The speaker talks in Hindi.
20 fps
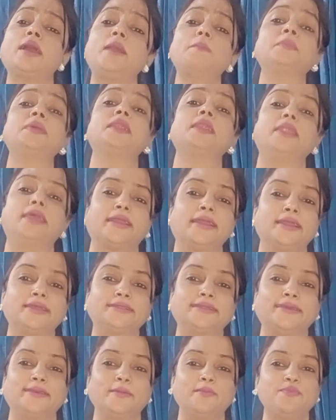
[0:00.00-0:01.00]
यहाँ मिलने गए
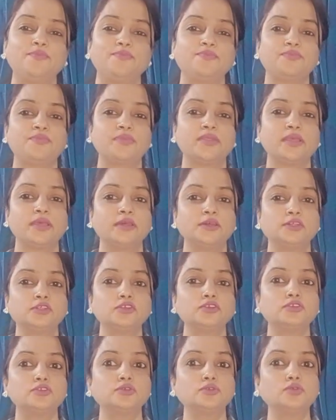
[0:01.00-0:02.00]
थे
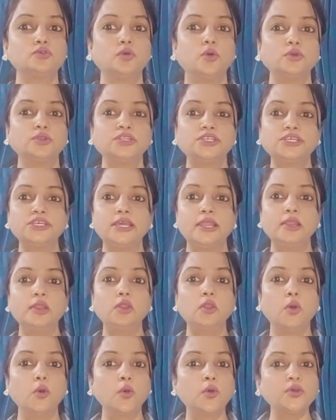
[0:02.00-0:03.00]
शुरू होती है
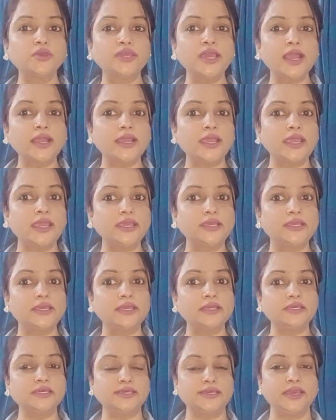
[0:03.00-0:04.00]
लोग क्या कहेंगे
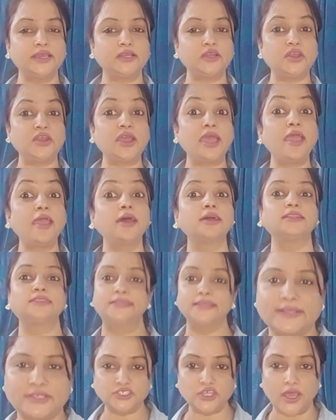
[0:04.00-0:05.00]
कि एक नया
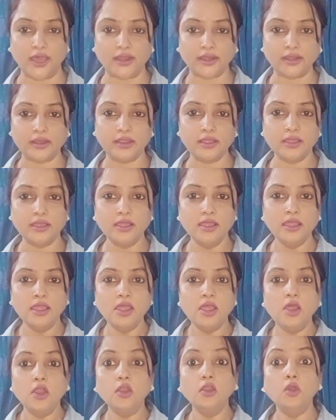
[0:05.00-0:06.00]
अत्याचार
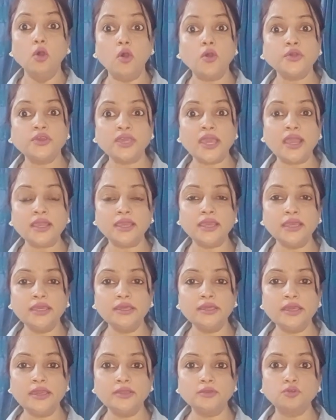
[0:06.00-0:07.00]
लोग क्या
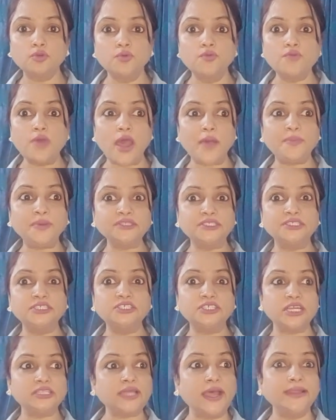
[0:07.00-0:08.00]
कहेंगे तुम वहां पे इतनी
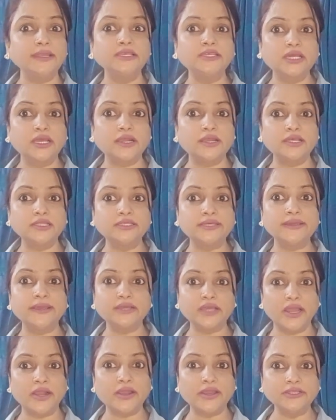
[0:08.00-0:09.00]
शैतानी कर रहे थे या
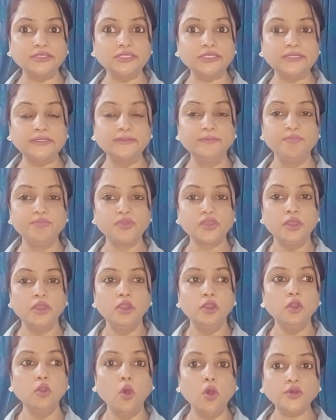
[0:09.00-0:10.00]
कर रही थी
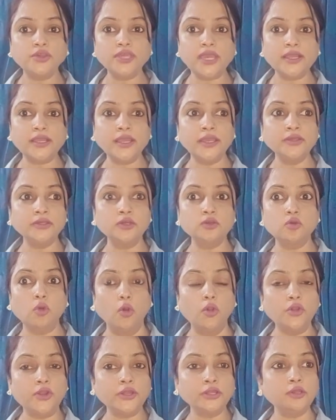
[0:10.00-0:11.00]
लोग क्या कहेंगे
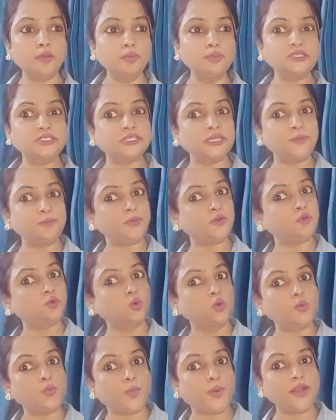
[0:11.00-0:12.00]
कोल्ड ड्रिंक बिस्किट पे
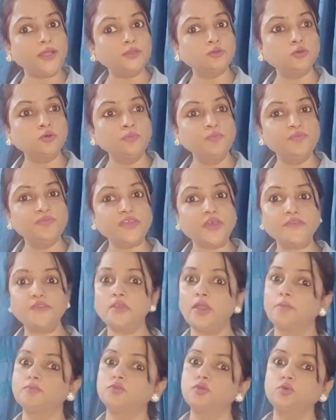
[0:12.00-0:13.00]
टूट पड़े तुम जैसे
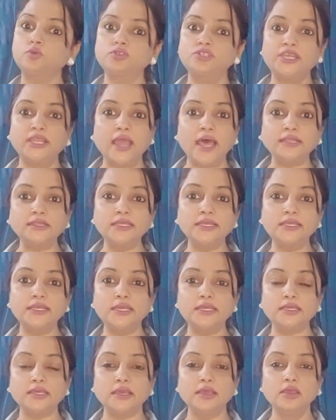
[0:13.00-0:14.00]
हम तो कुछ खिलाते ही
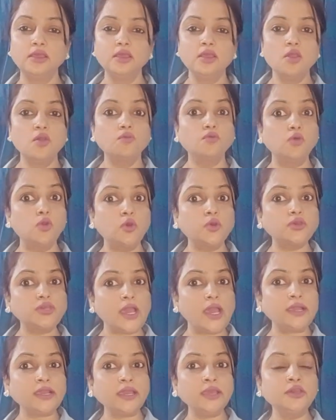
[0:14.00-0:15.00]
नहीं है वो लोग
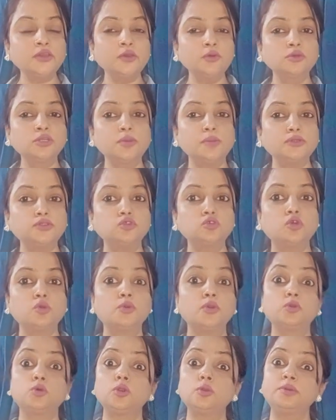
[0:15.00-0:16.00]
क्या कहेंगे उनके बच्चों को
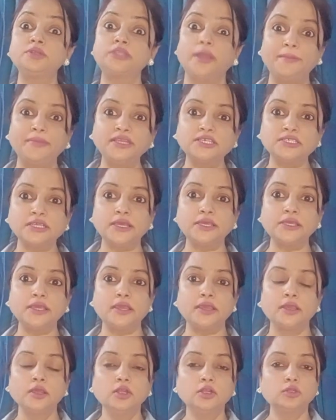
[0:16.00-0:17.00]
बिल्कुल भी तमीज नहीं
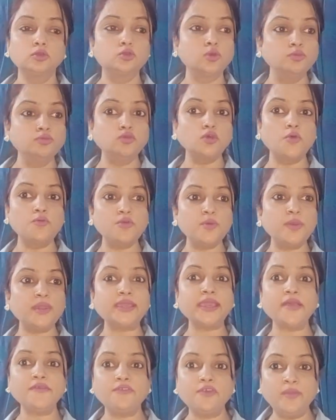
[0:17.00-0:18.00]
है तुम सोफे पे
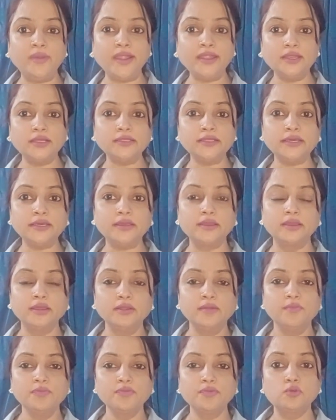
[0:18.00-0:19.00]
कैसे बैठे थे
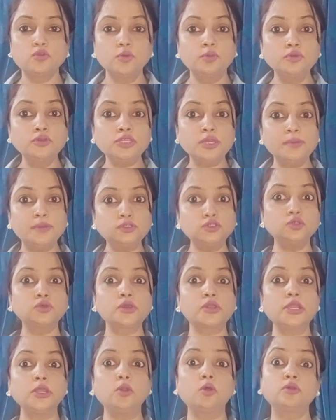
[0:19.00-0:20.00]
तुम उनके बच्चों के
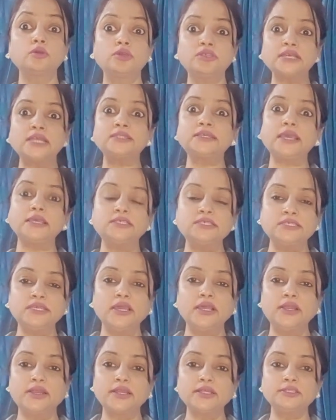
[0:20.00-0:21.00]
खिलौनों के साथ कैसे
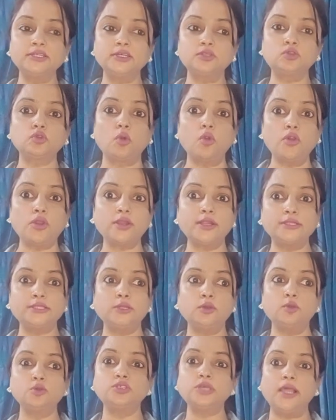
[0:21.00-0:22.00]
खेल रहे थे तोड़ रहे थे
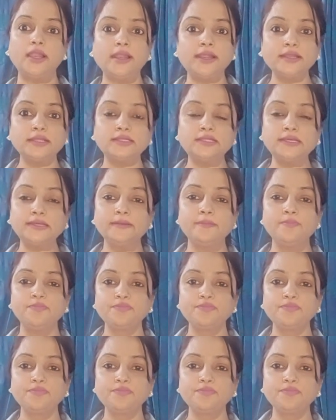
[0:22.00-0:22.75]
उछल रहे थे